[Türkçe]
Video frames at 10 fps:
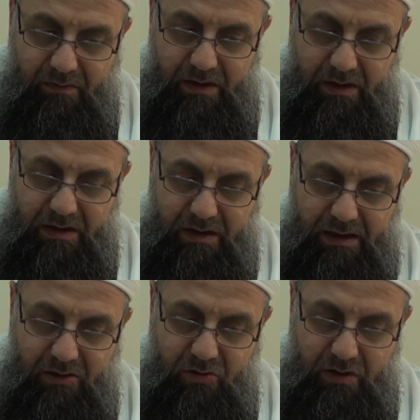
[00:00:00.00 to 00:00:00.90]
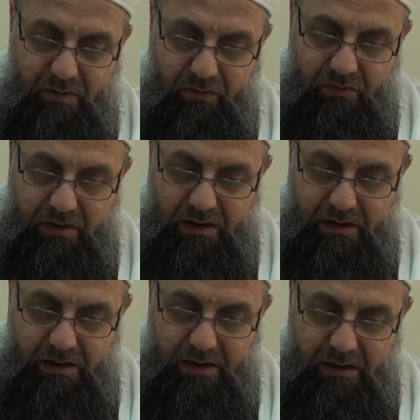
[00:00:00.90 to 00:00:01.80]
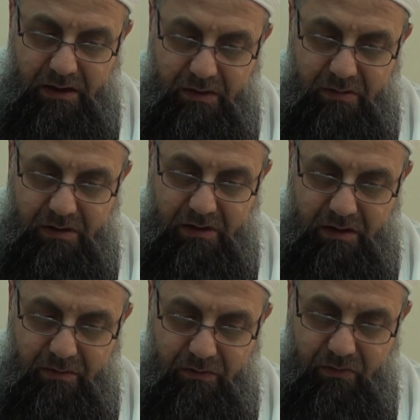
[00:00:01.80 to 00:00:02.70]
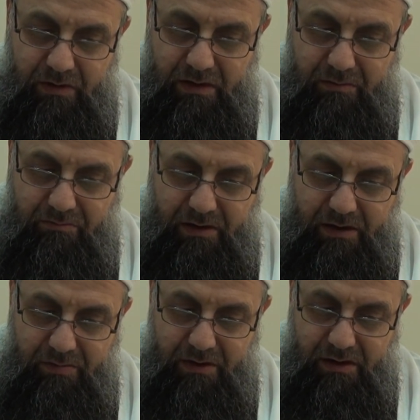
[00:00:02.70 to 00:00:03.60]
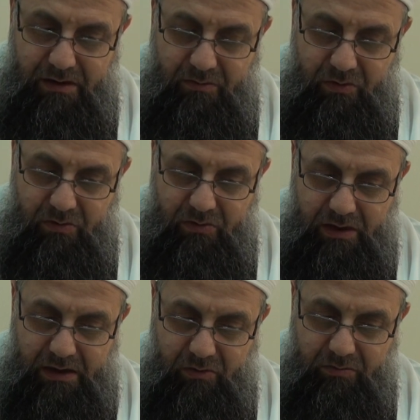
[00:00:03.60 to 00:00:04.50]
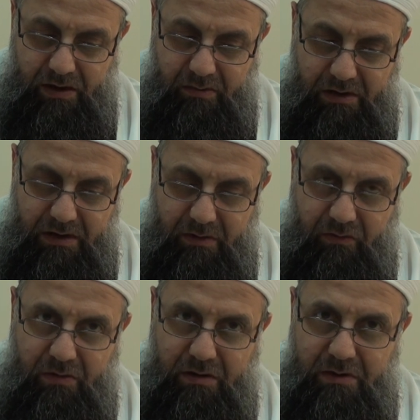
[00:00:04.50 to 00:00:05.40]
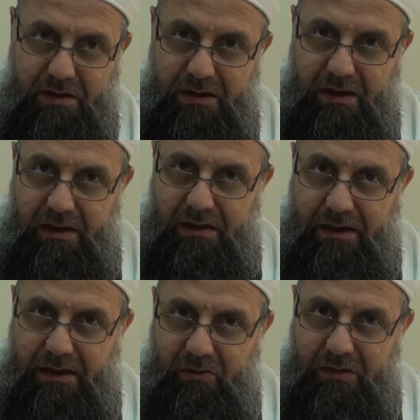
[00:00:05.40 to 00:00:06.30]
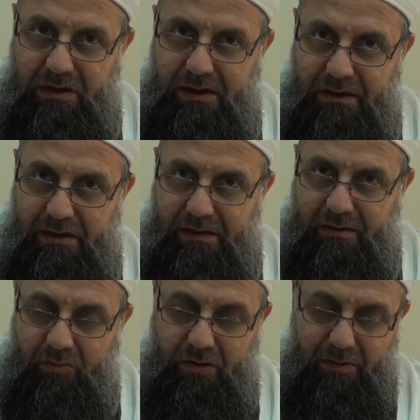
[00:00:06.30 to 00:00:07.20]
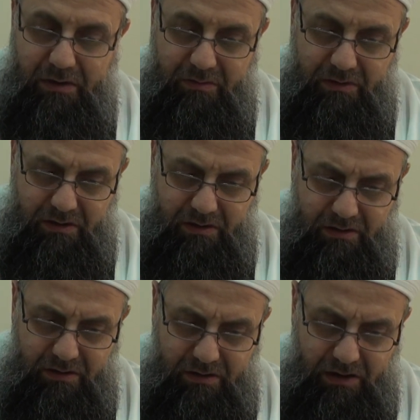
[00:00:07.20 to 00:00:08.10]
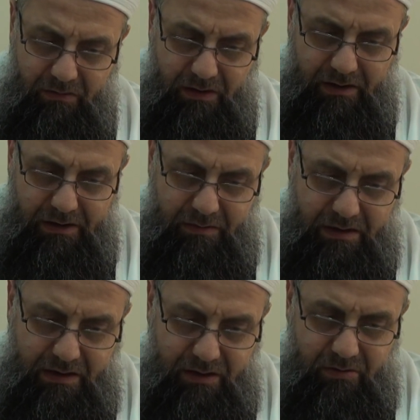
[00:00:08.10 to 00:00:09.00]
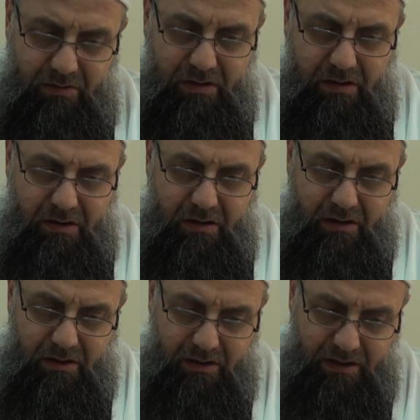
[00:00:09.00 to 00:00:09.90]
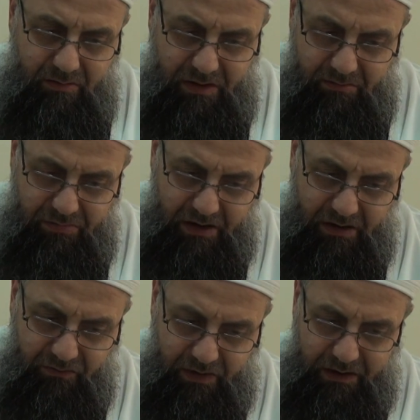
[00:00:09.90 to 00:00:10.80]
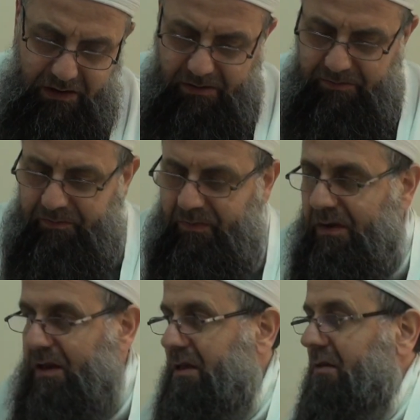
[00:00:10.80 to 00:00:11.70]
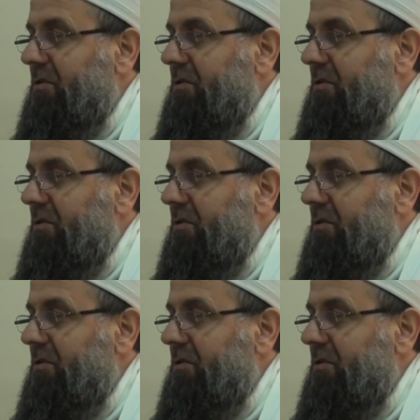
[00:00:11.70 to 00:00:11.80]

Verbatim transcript: Ve lahiranın son iki mef'ulü de ne gibidir? Kemefulley babı alimtu. Alimtu babın iki meful gibidir. Yani onlar kendi aralarında müptedaber gibidir. Nev aleme zeydün amran bekren fadlı. Yazalım